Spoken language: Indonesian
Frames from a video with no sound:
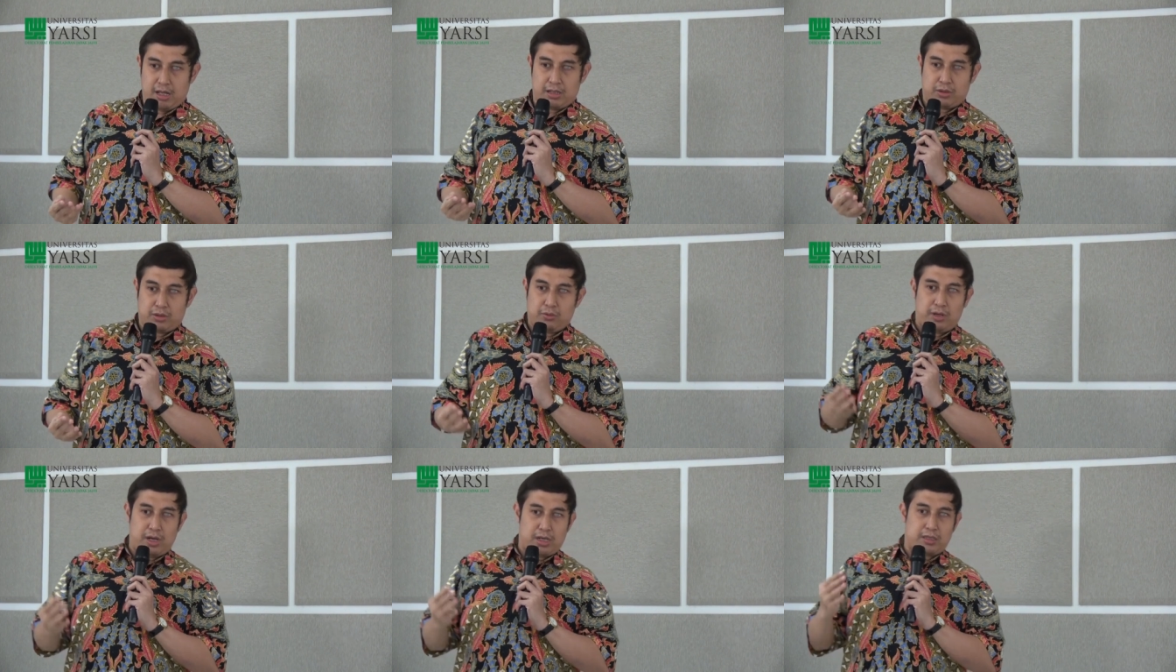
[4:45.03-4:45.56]

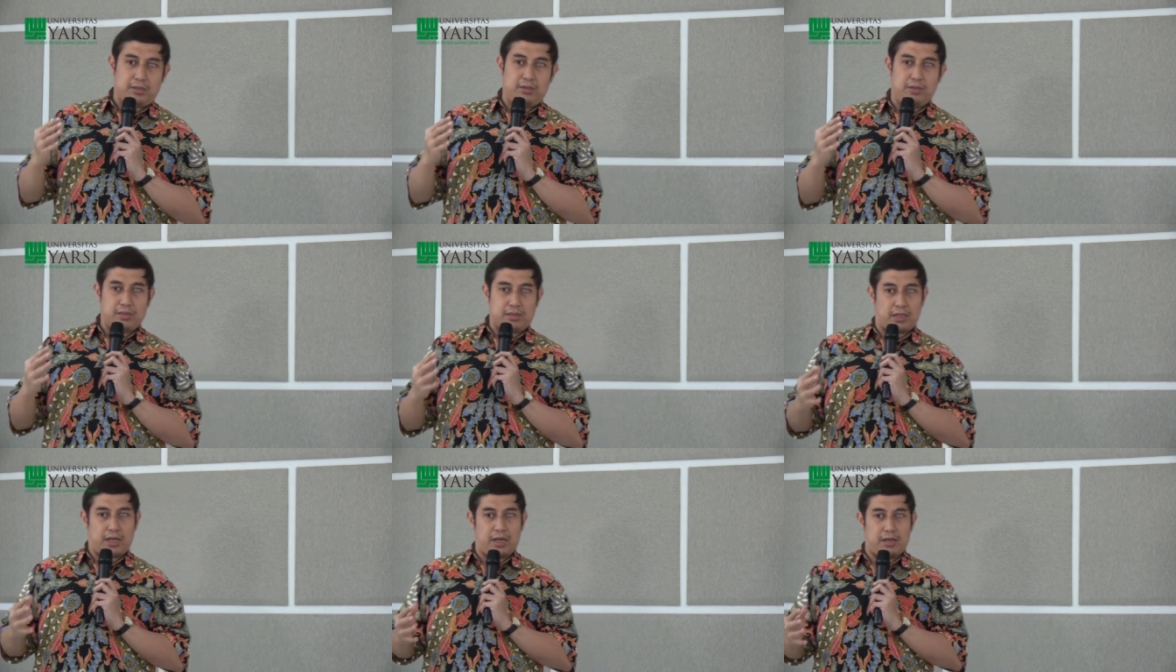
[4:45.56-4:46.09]
Tugas
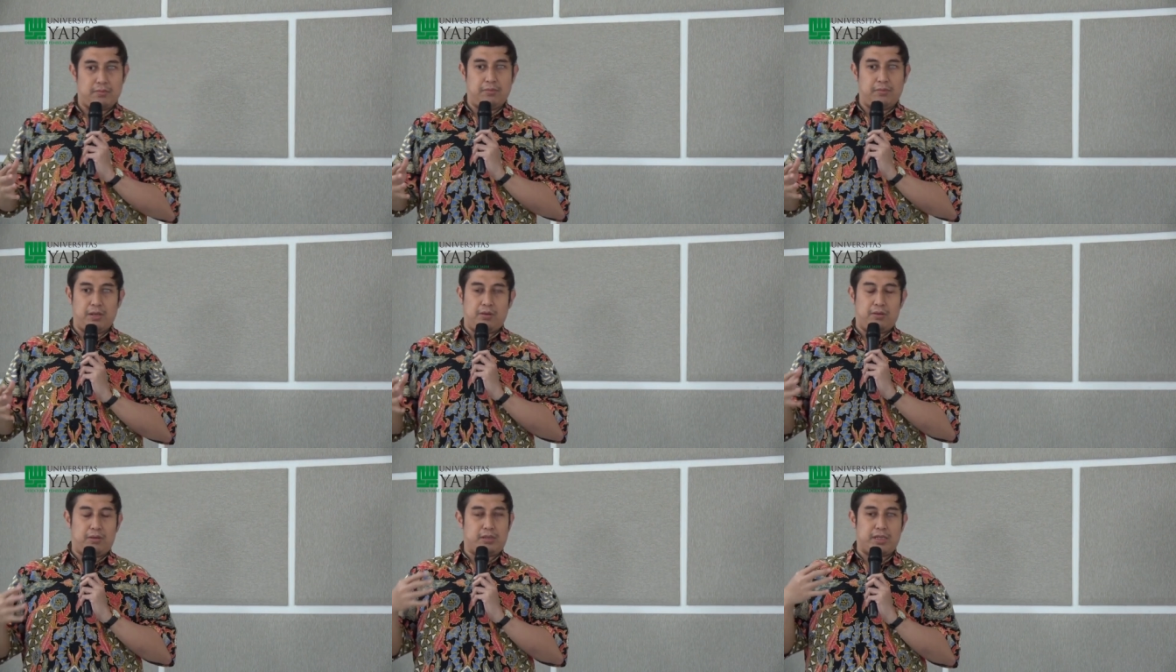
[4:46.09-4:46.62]
dosen
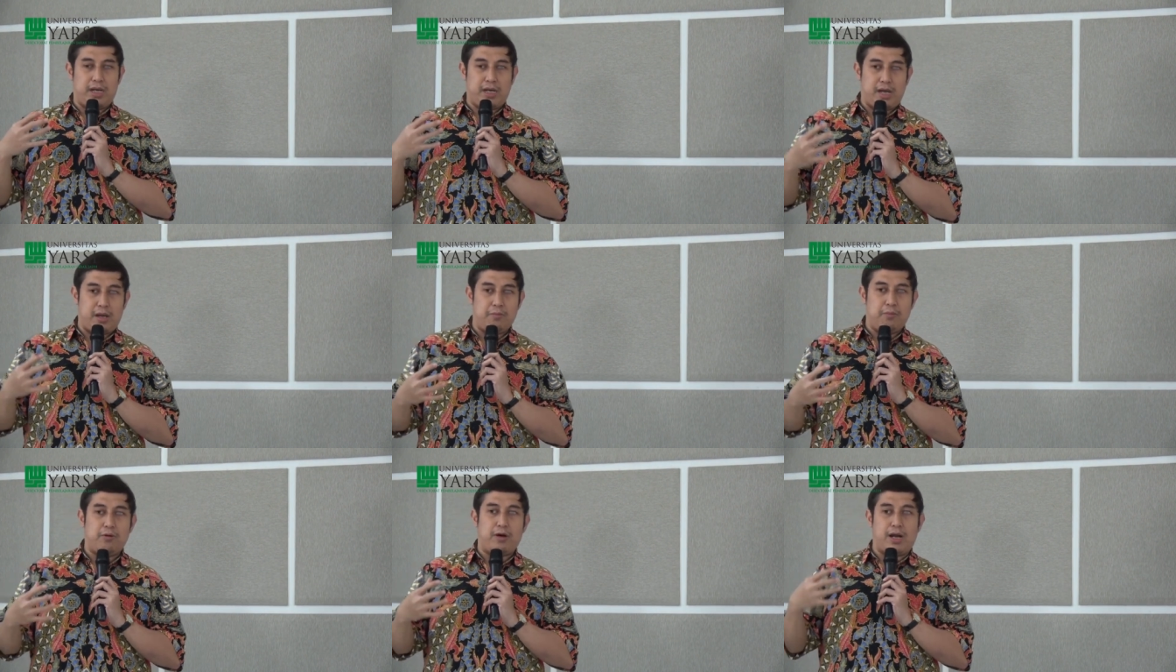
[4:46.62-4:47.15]
menurut saya
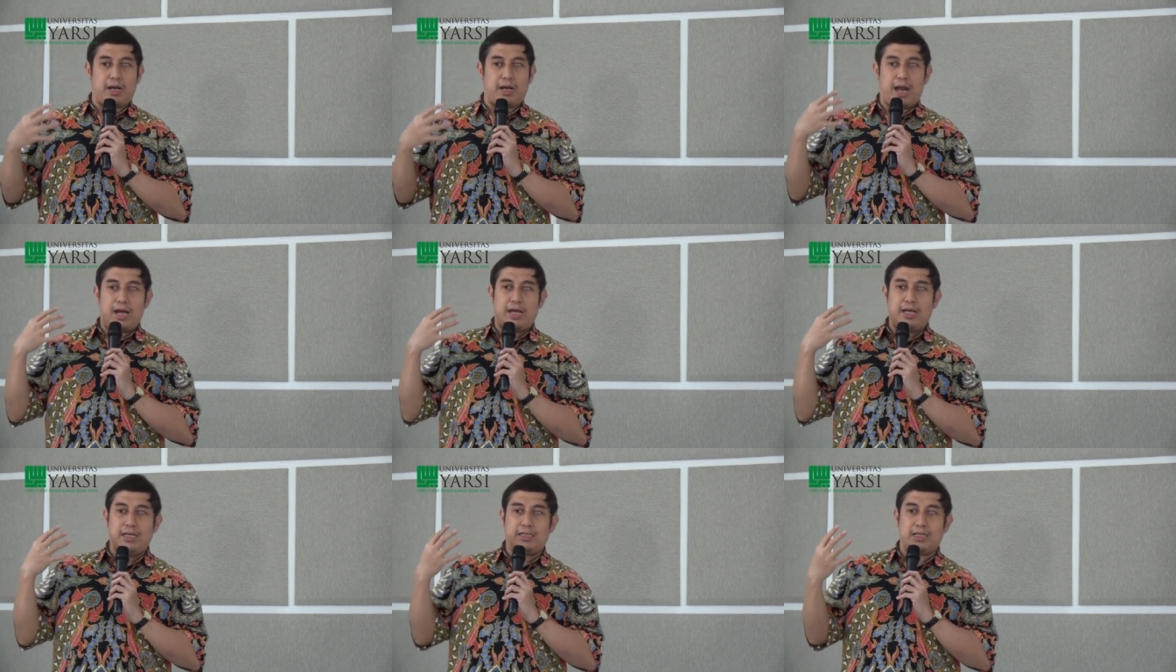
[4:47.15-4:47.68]
bukan
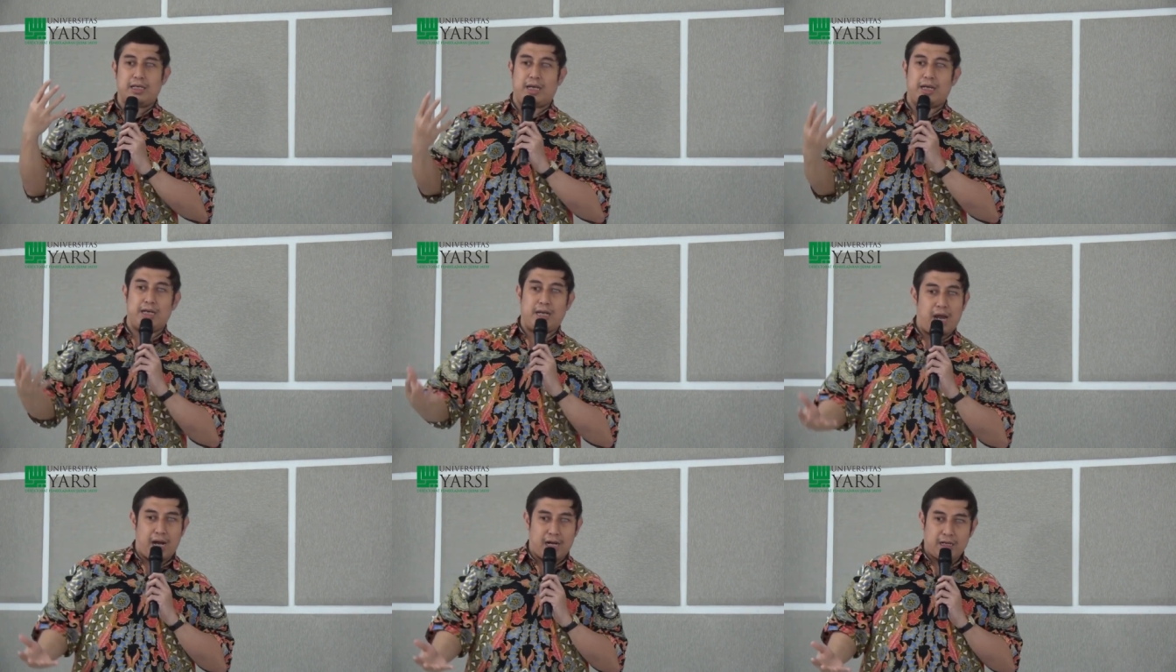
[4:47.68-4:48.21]
lagi
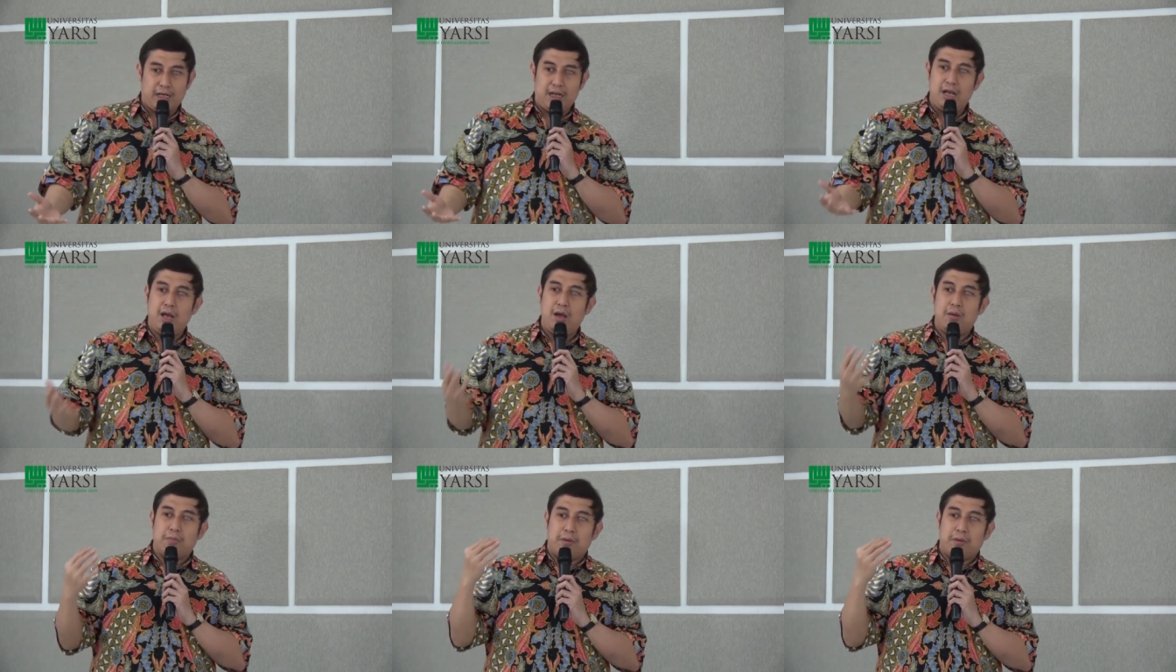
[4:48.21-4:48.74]
sekedar
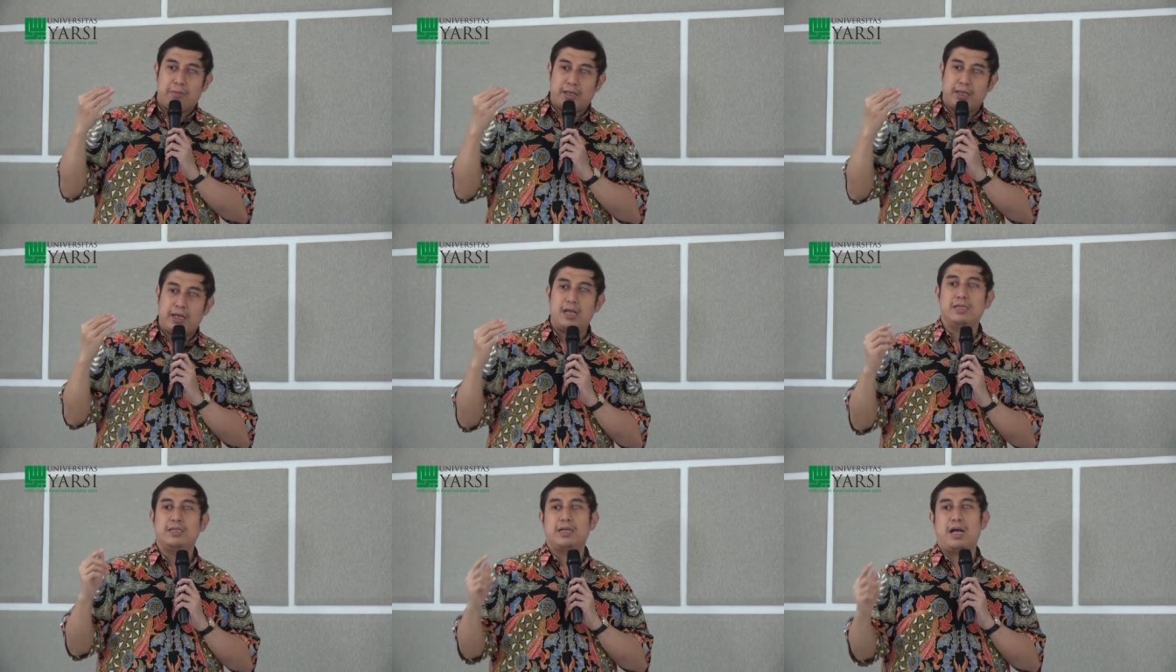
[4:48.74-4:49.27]

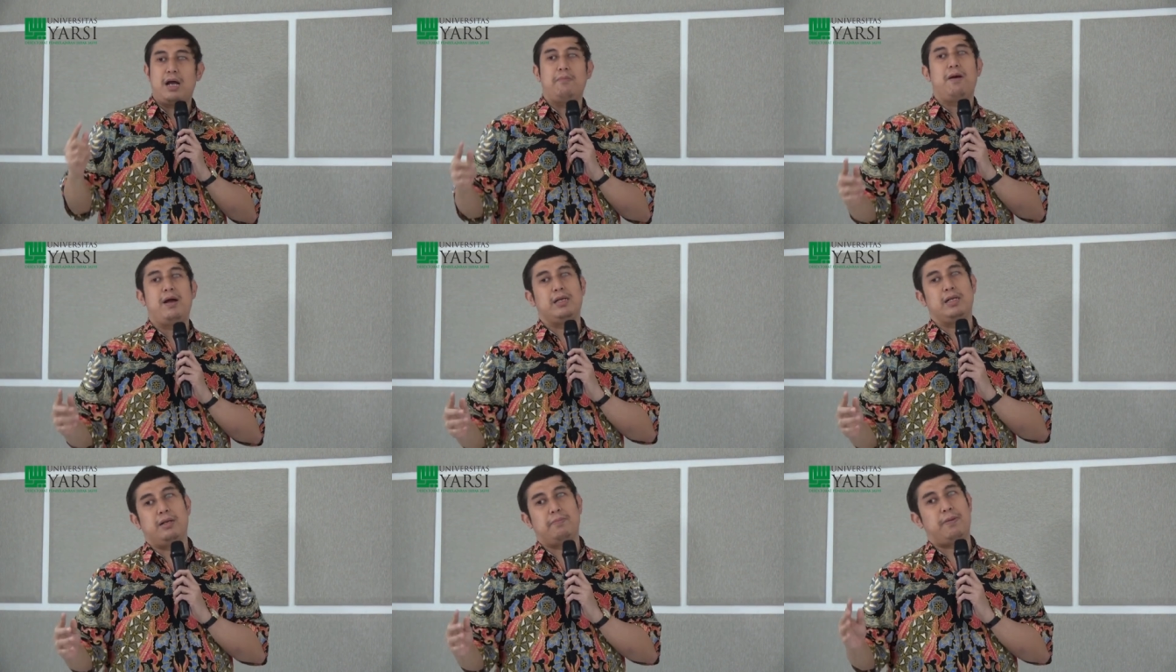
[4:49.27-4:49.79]
memberikan ceramah
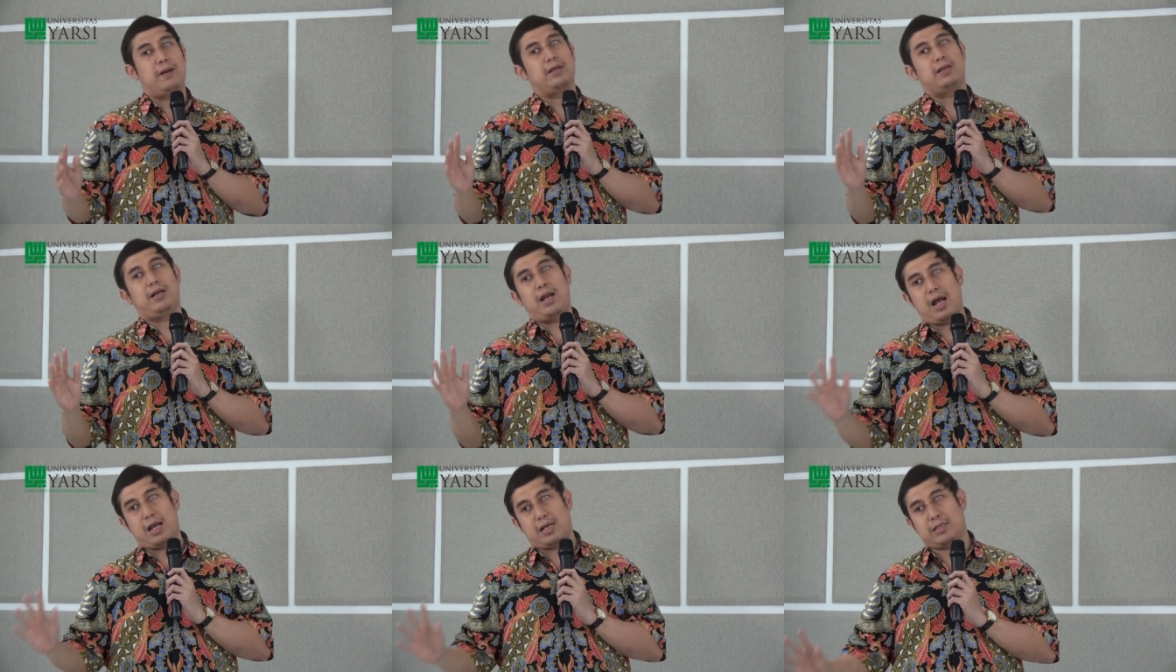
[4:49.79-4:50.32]
di depan
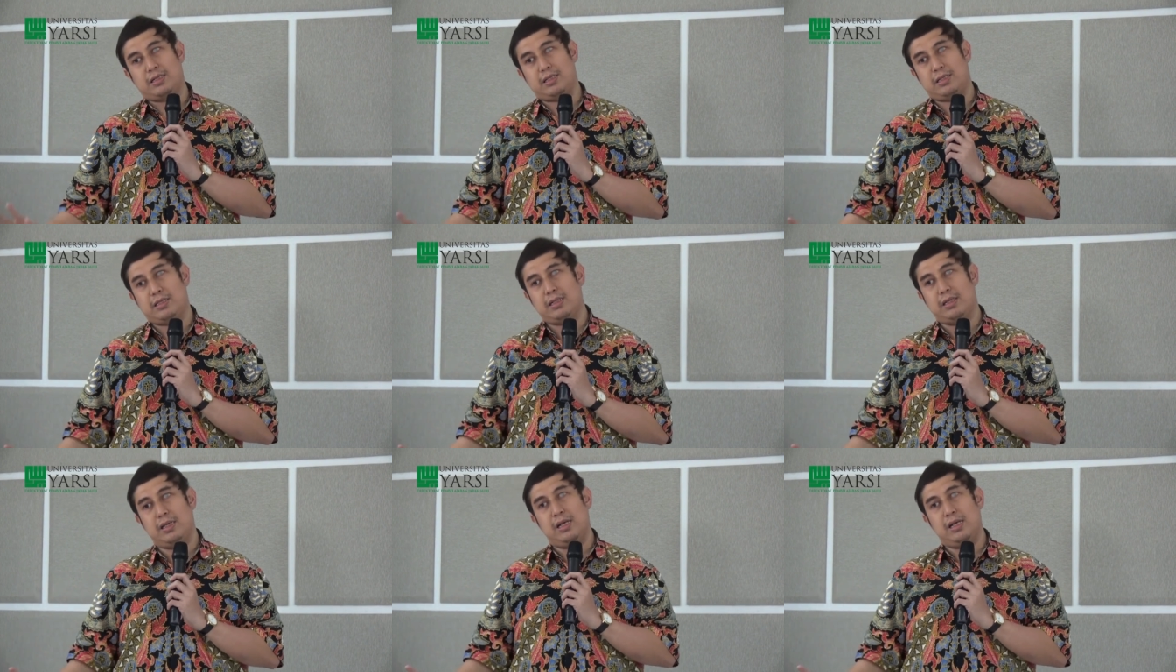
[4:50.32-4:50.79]
kelas,